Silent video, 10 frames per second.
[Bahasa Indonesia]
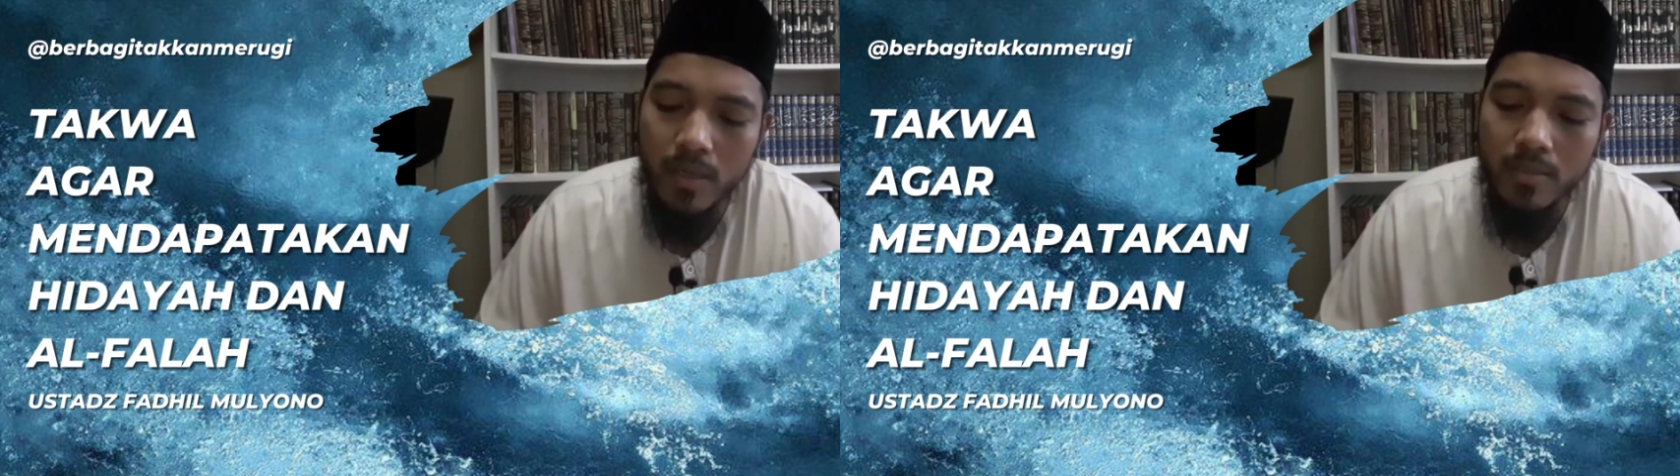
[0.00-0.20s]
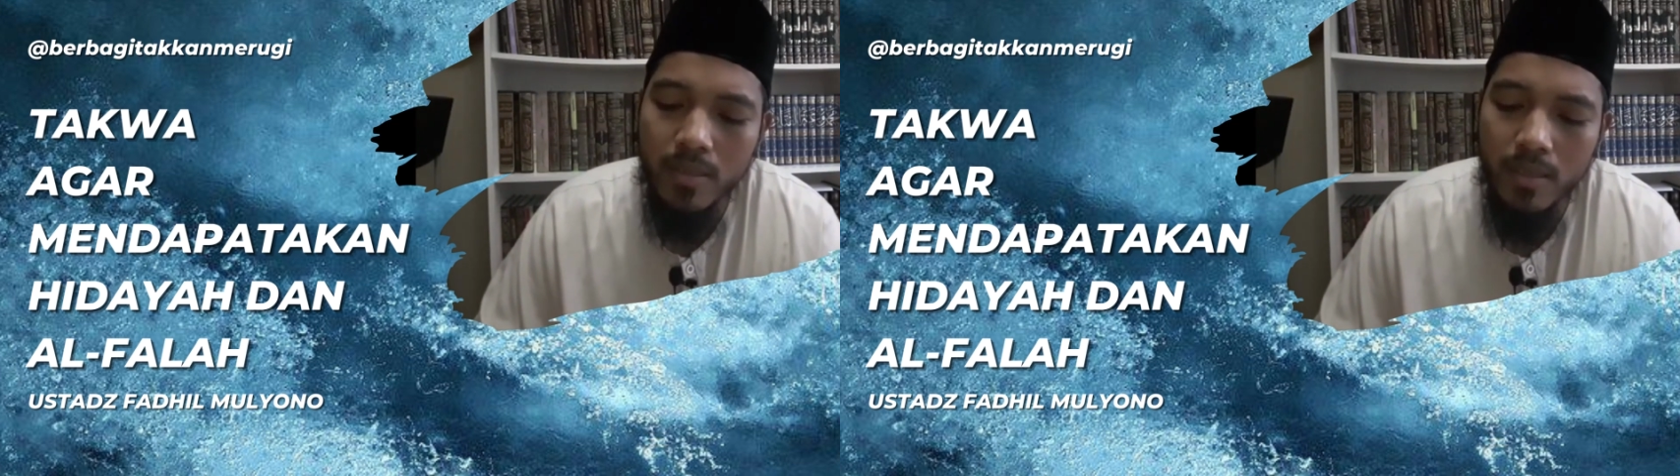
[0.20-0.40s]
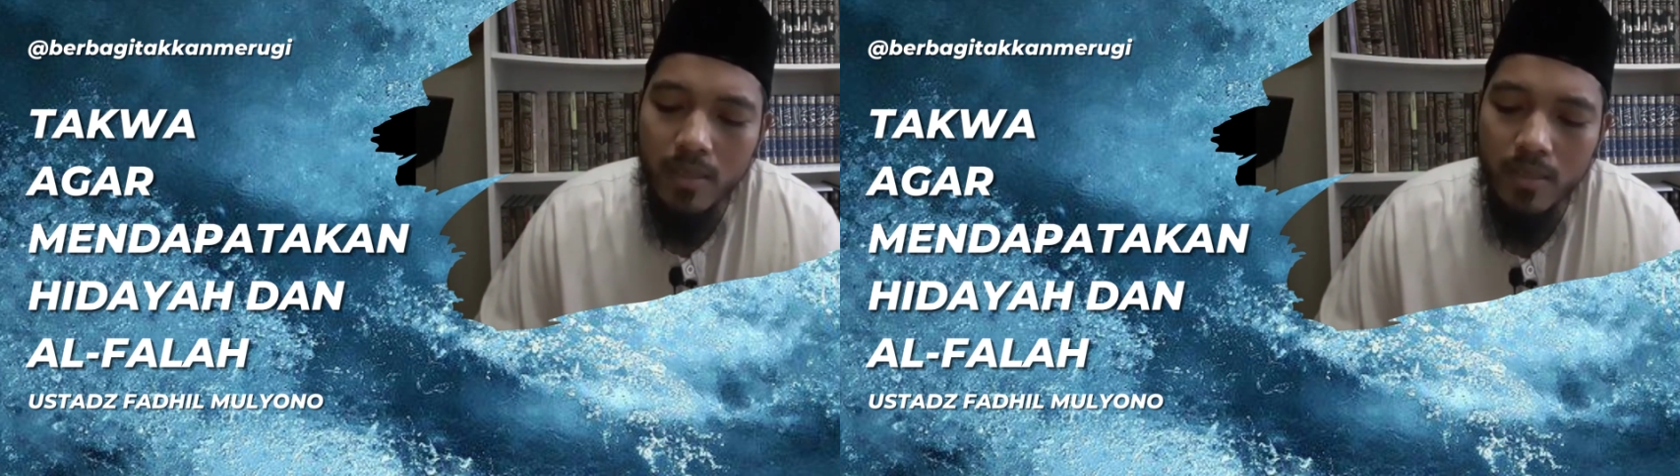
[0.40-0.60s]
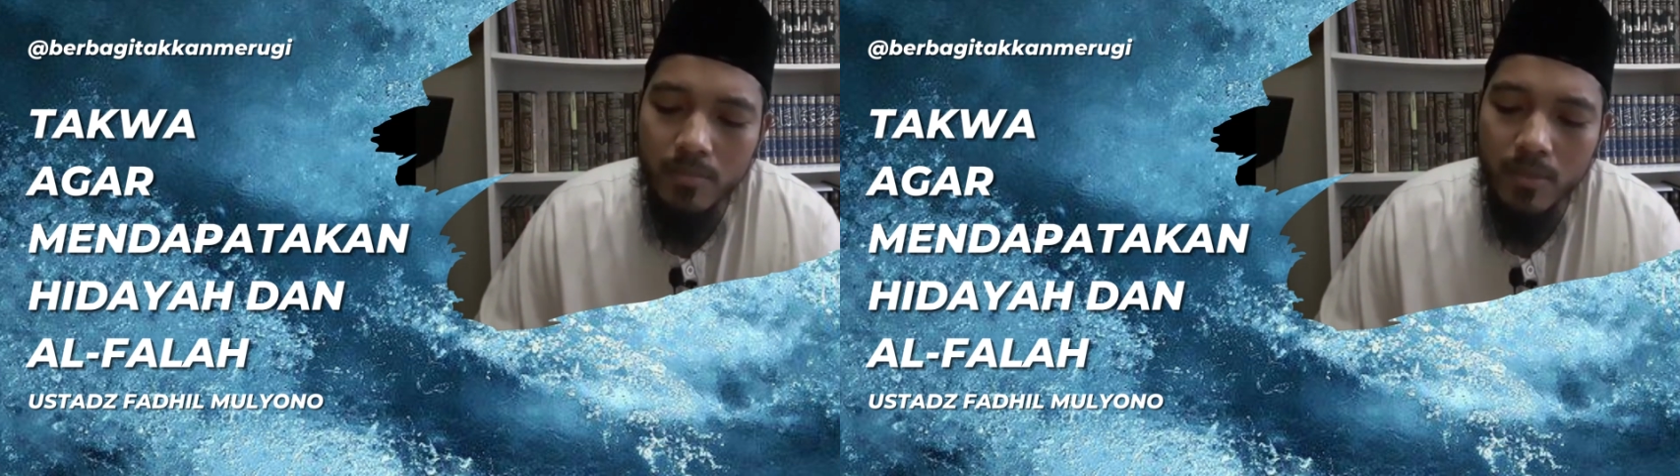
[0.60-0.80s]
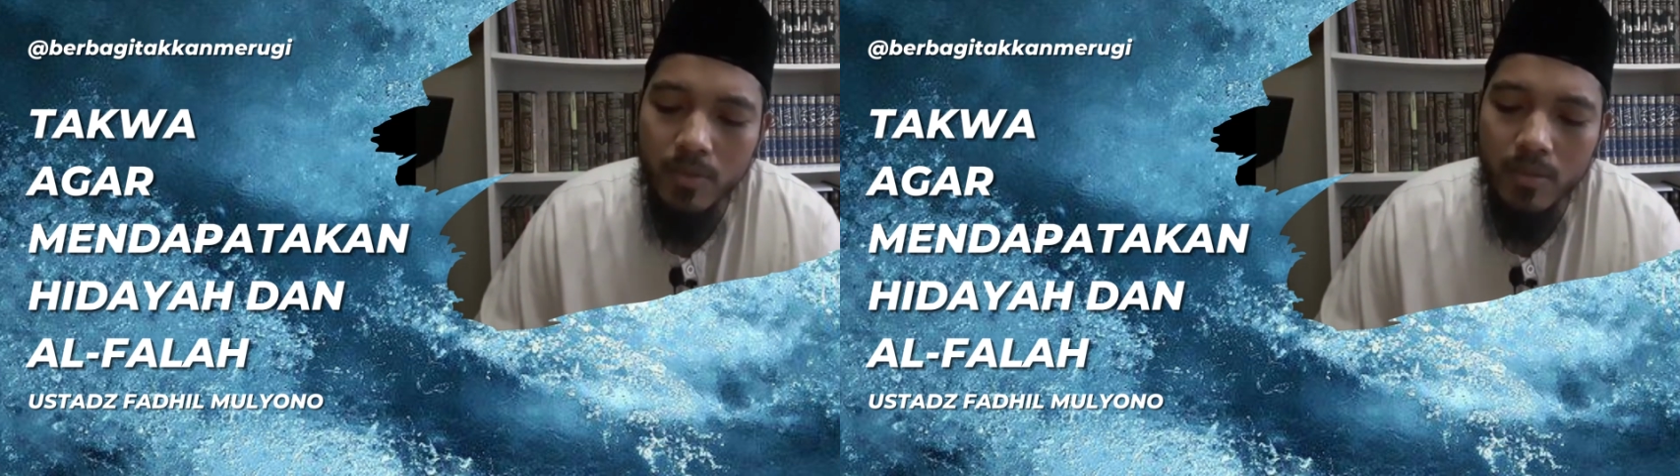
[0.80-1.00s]

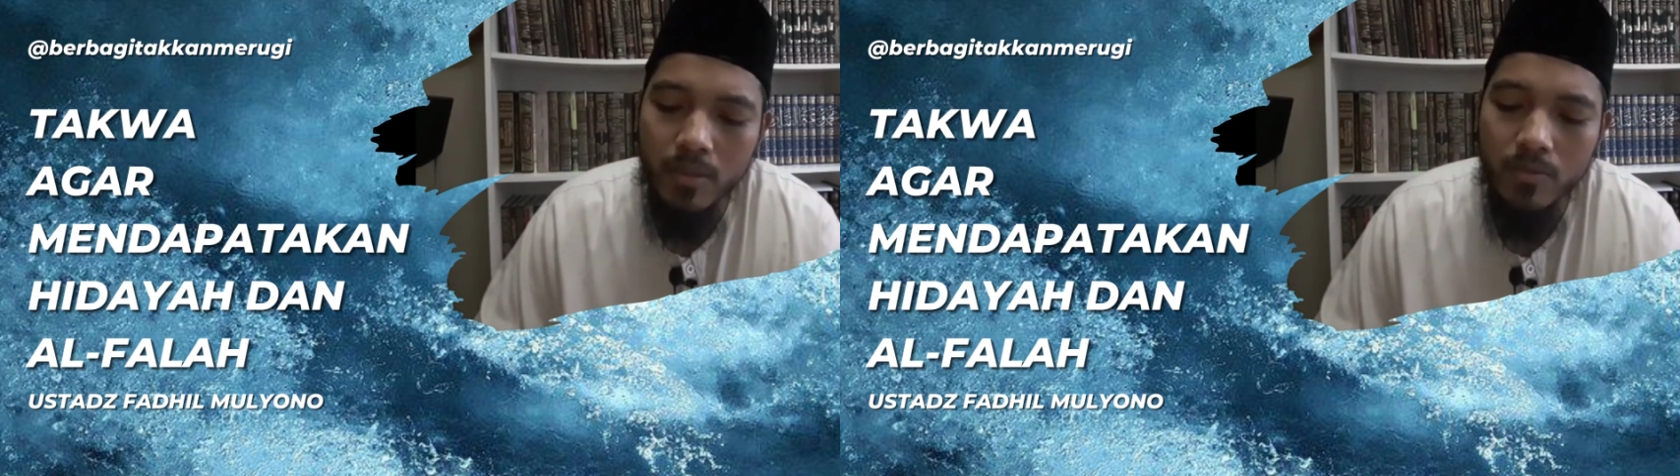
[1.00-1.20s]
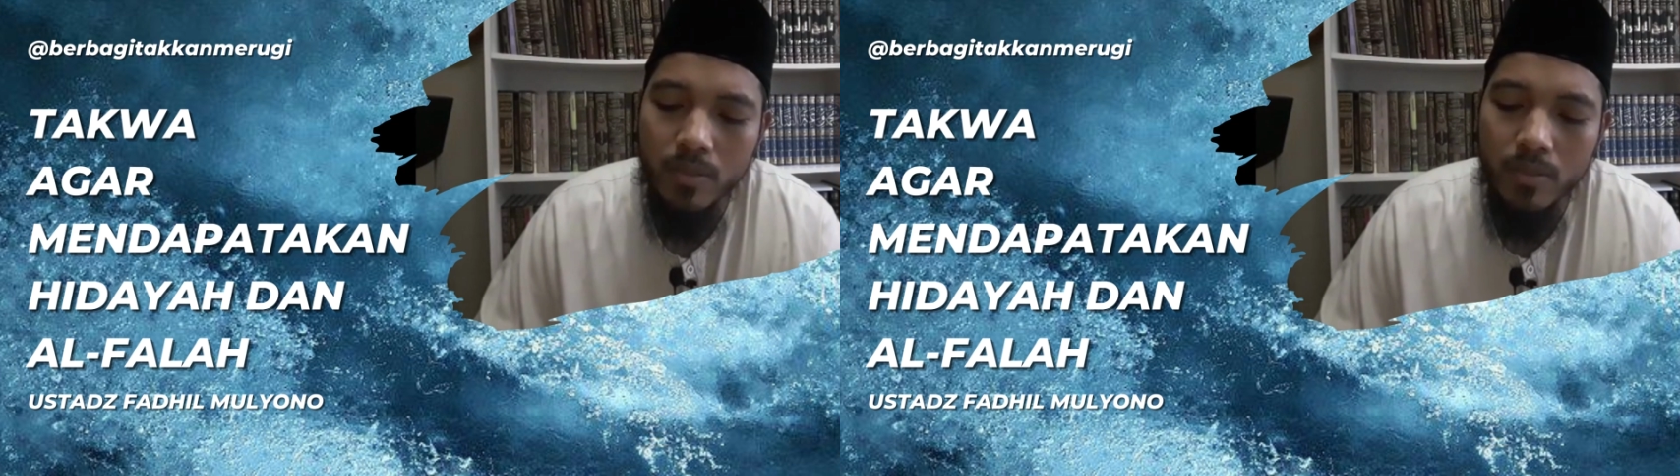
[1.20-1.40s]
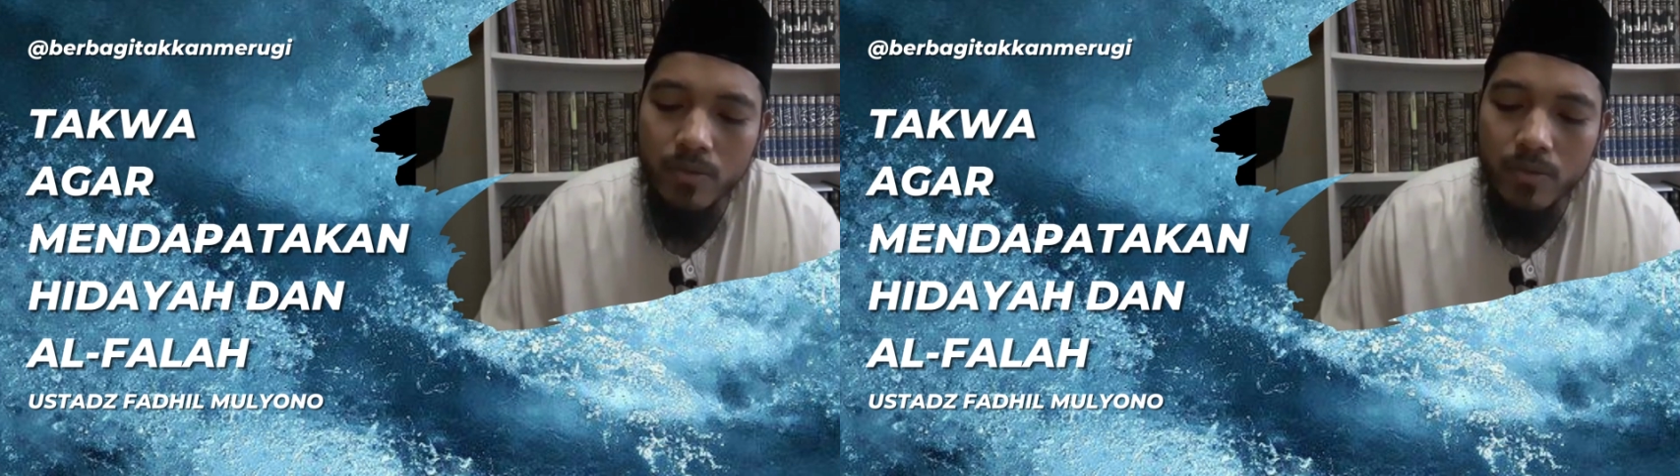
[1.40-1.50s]
annaha bahwa takwa